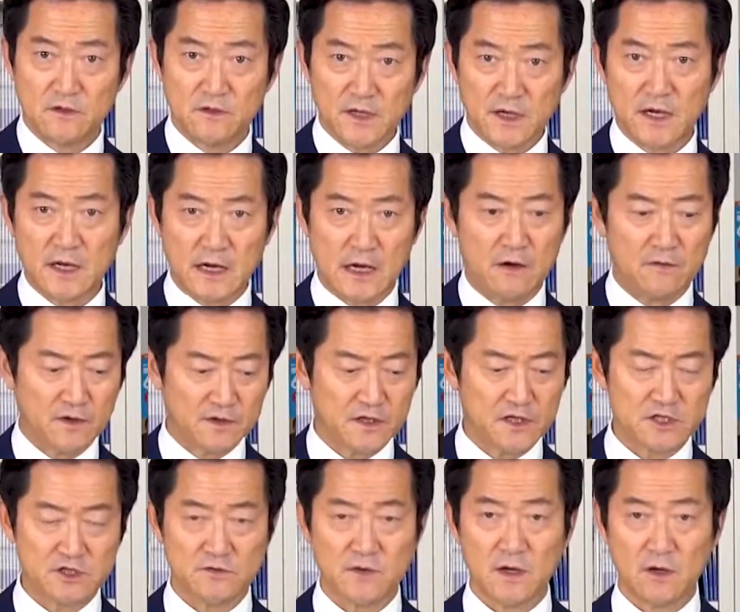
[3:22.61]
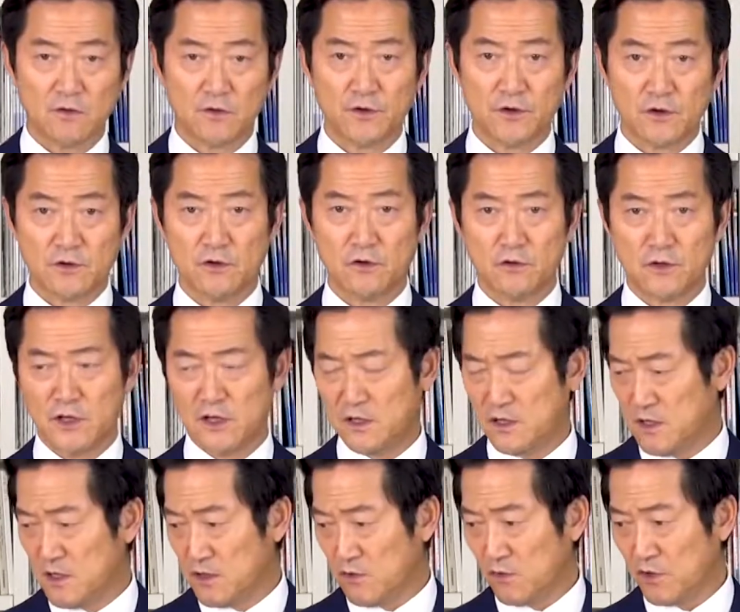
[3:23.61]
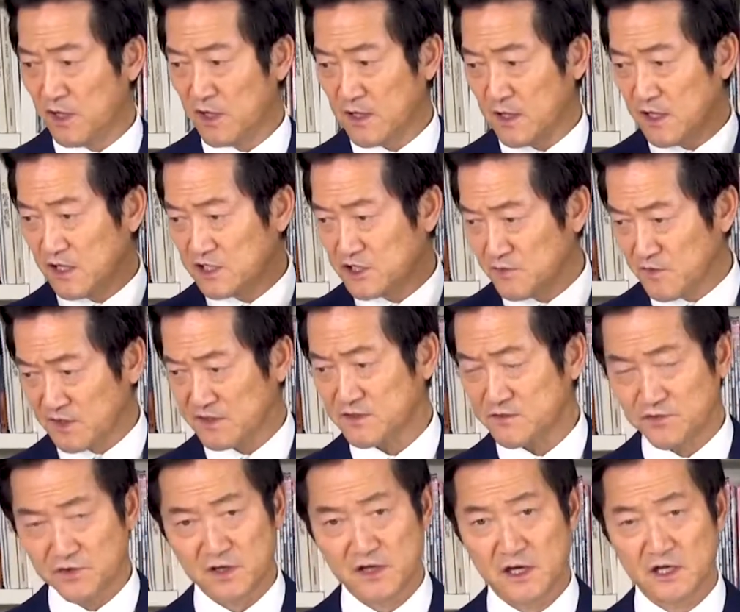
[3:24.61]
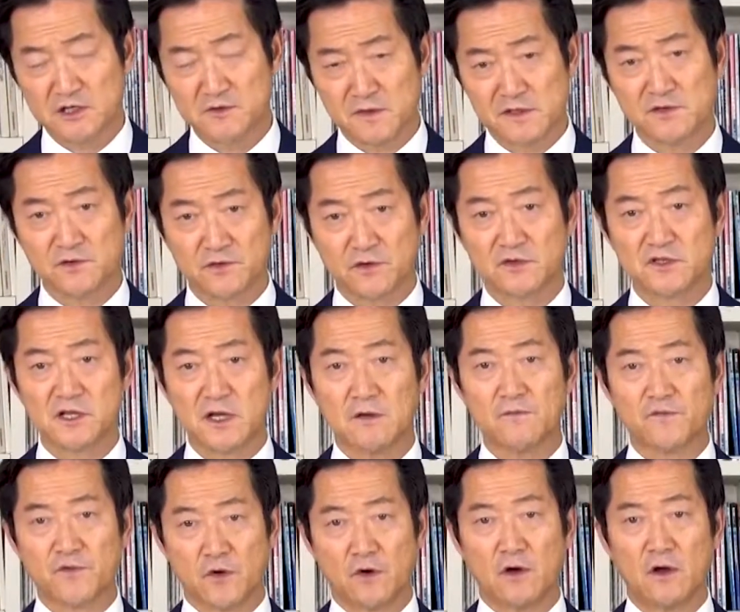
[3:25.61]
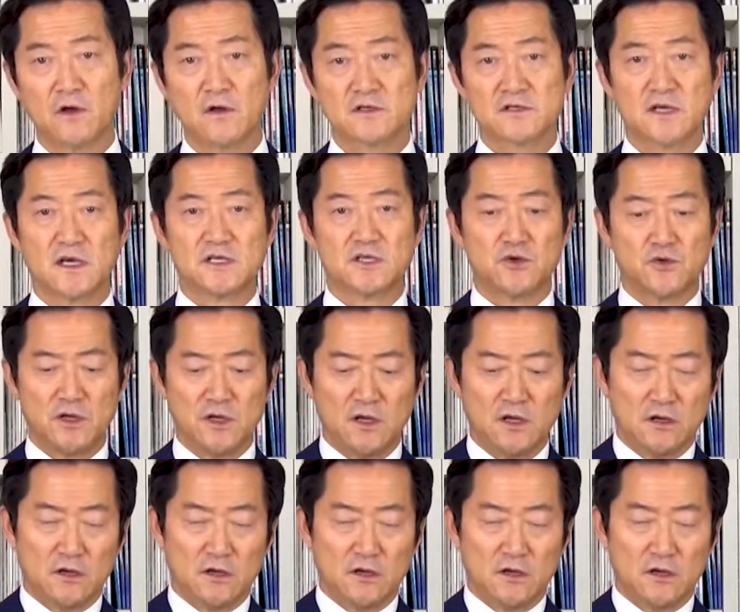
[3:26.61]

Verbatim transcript: だから私はこのように折り返します、繰り返しますことをちゃんと最初に